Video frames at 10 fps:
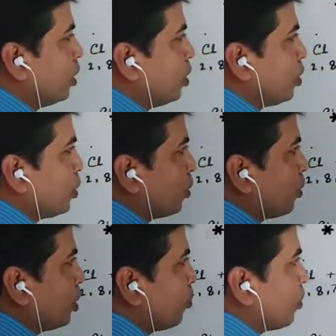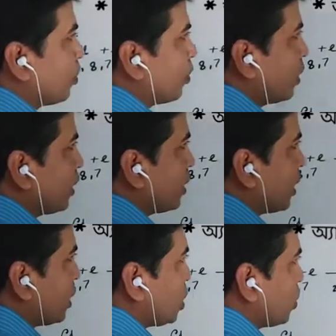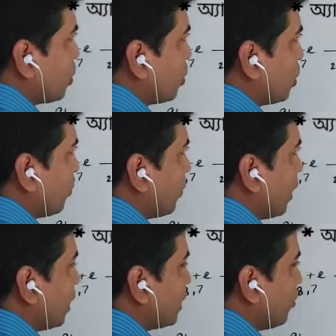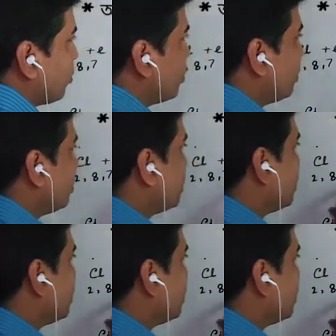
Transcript: সতেরোটি প্রোটনের চার্জ সতেরোটি প্লাস আমি বলছি